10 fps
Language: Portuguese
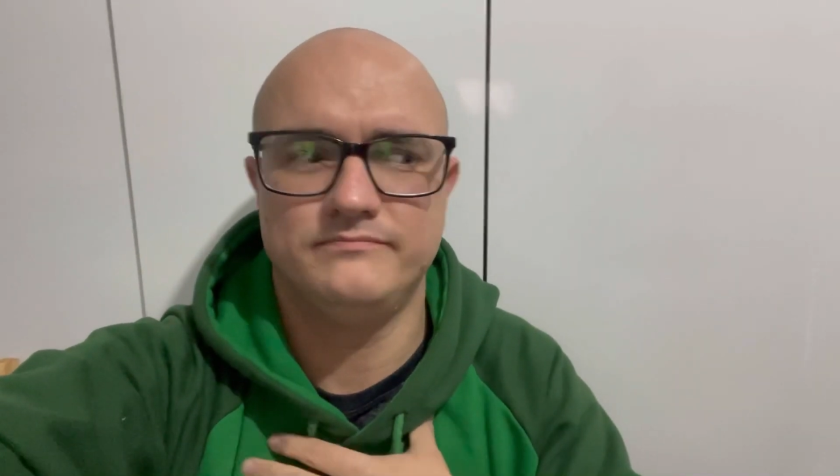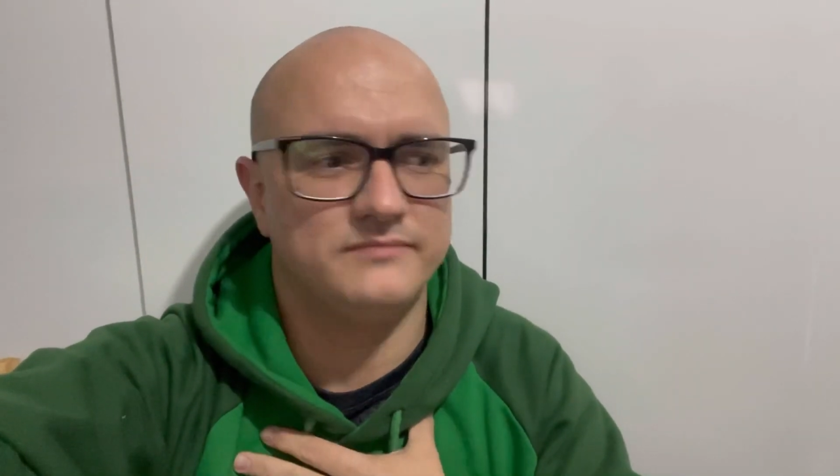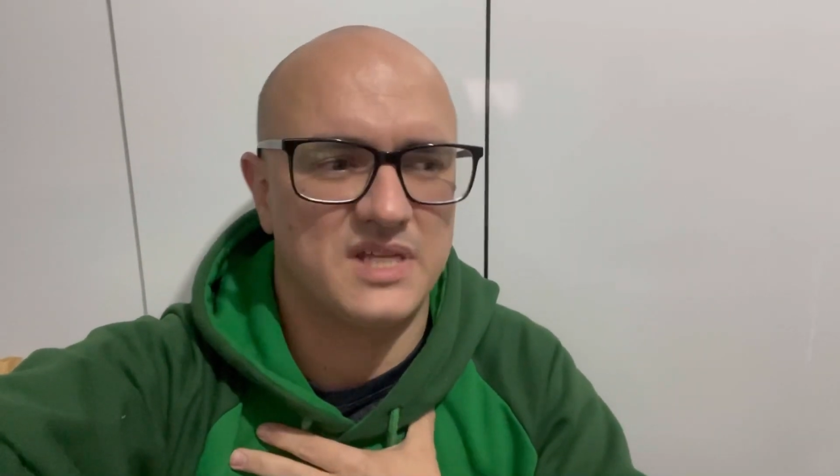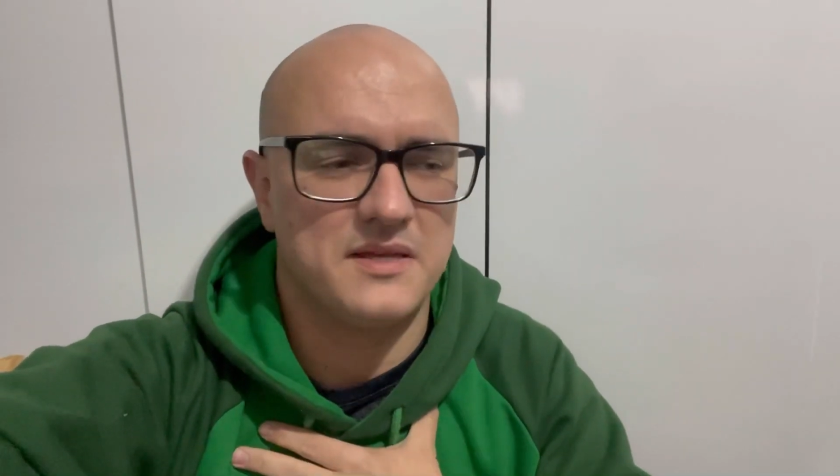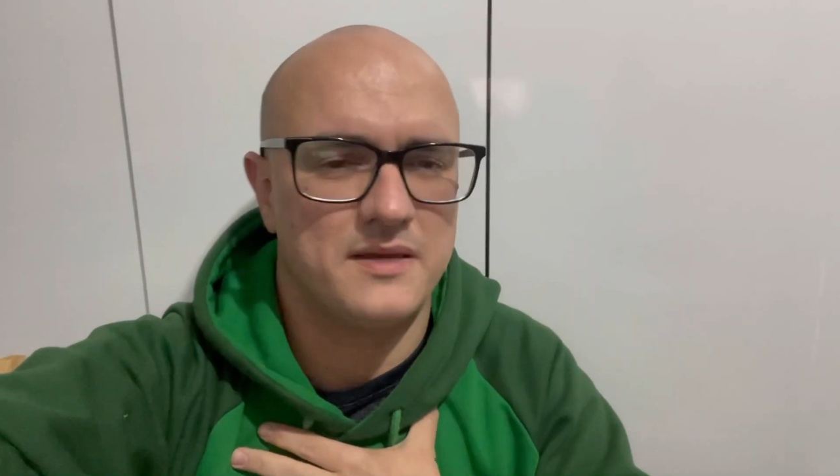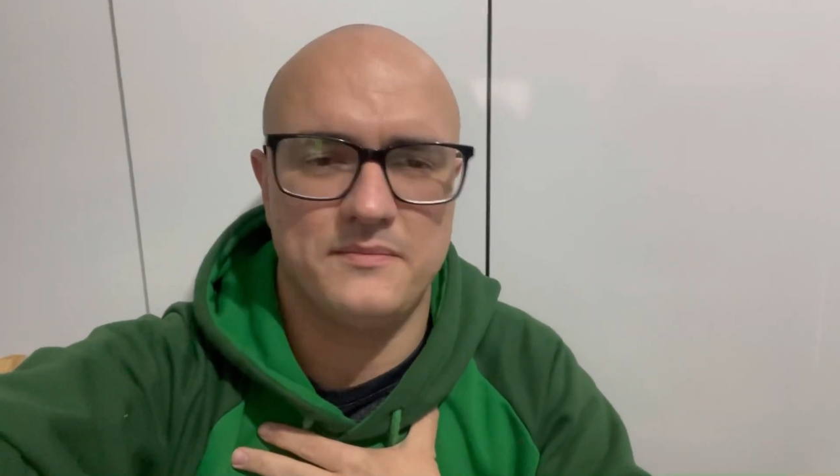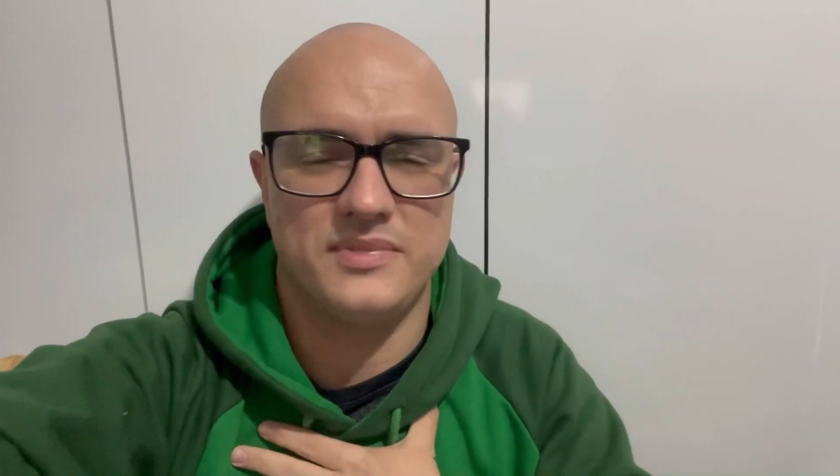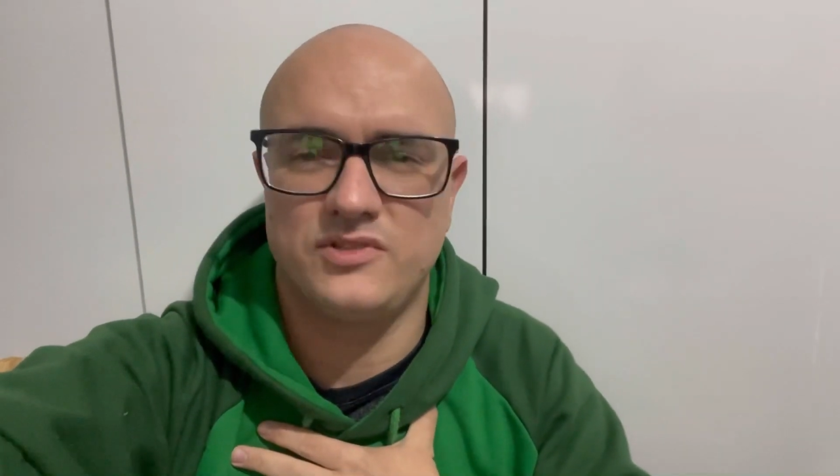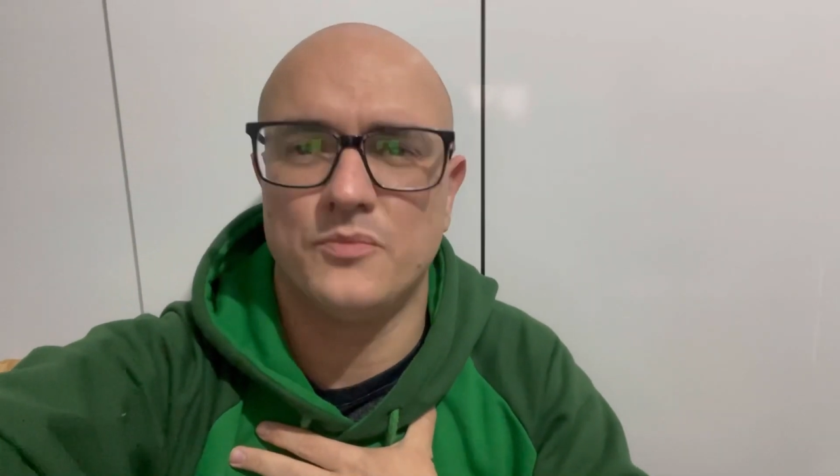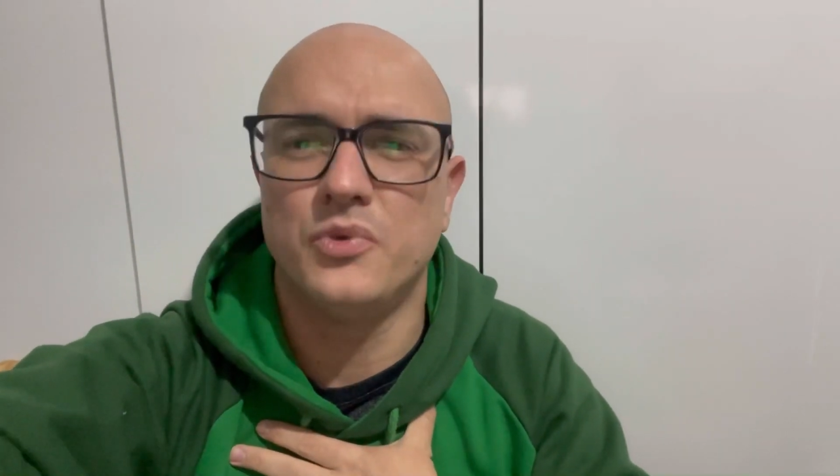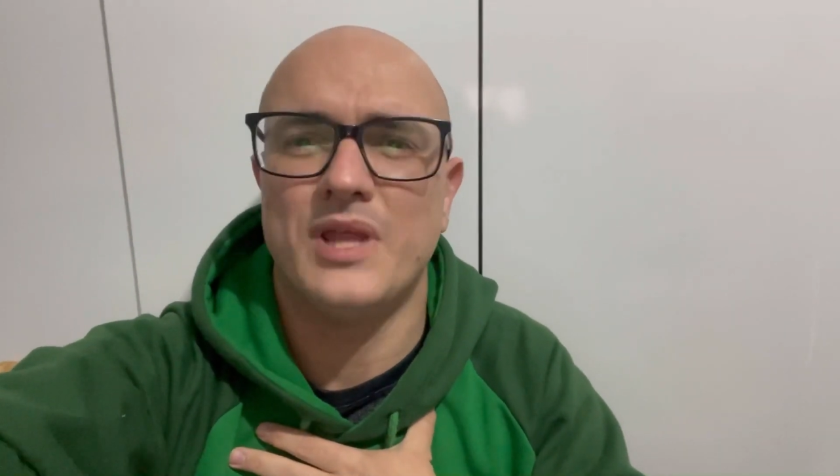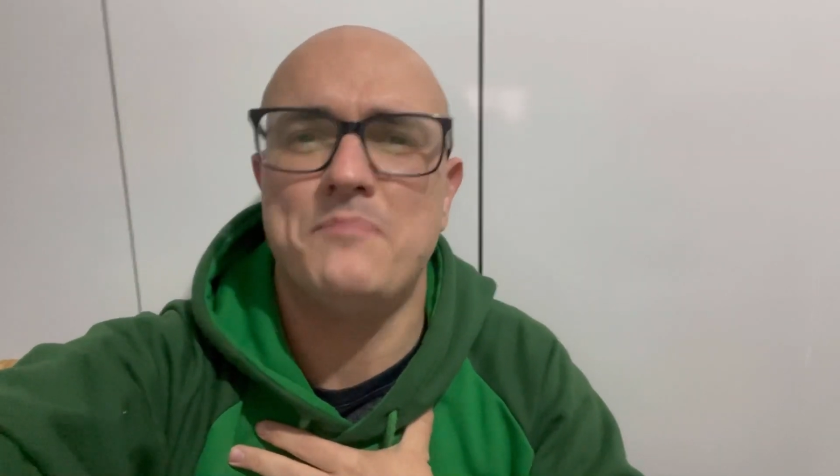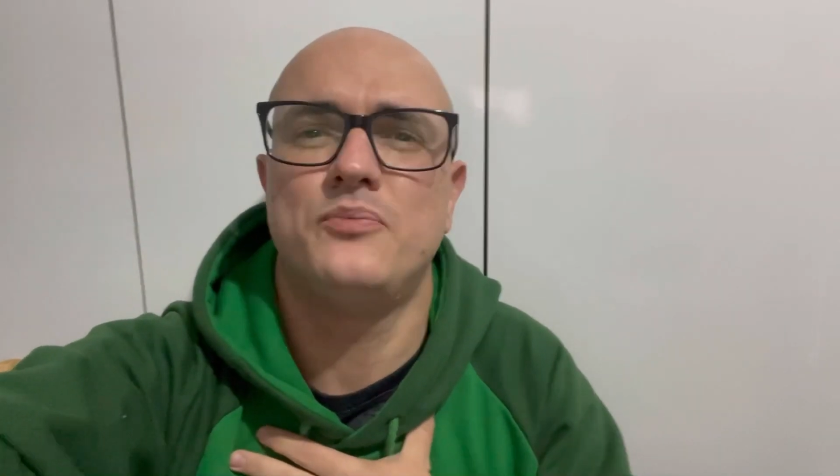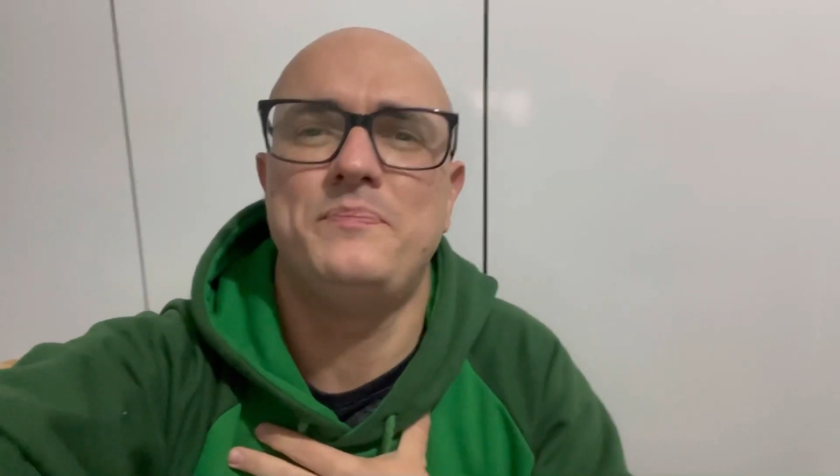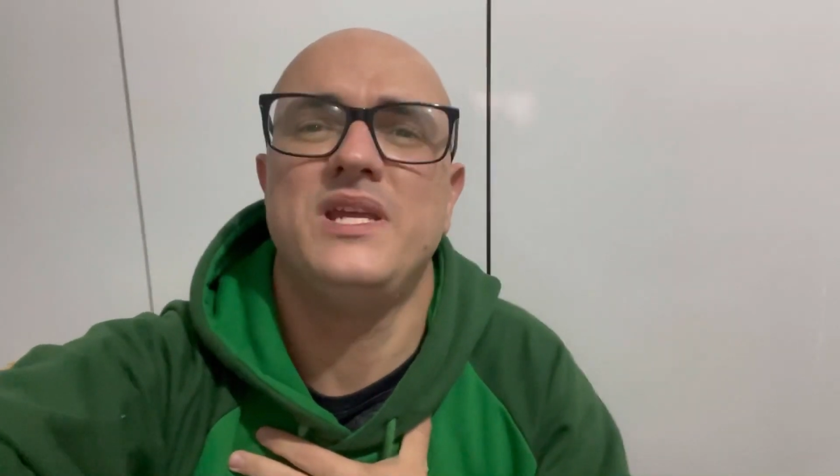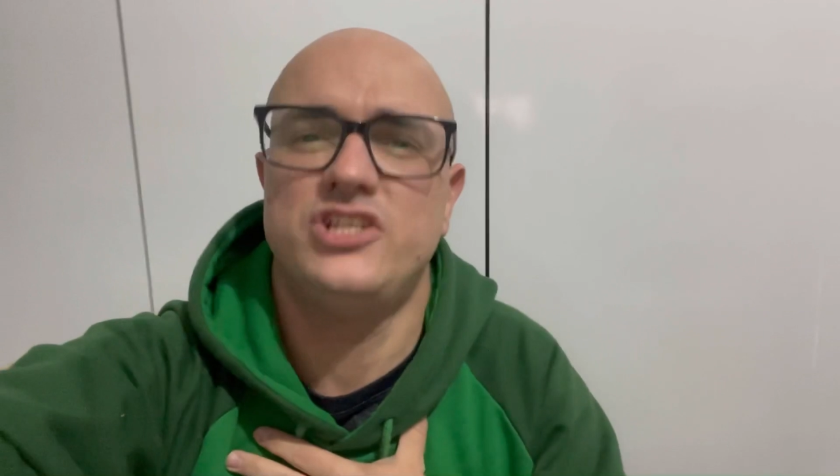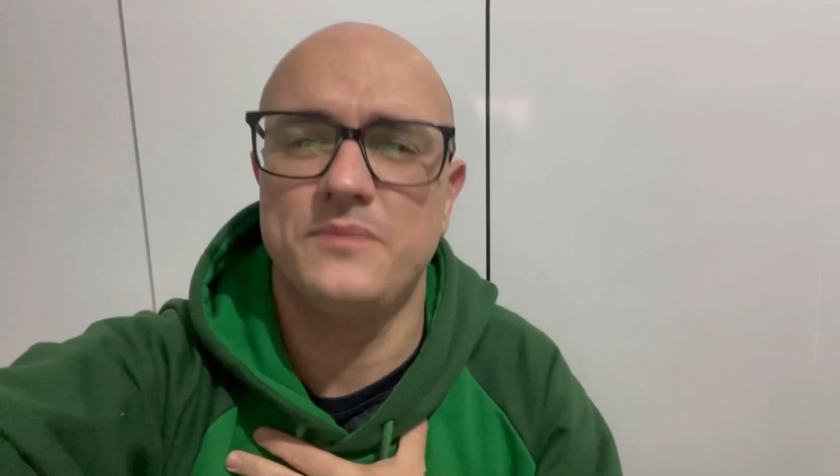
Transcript: eh, se eu puder pedir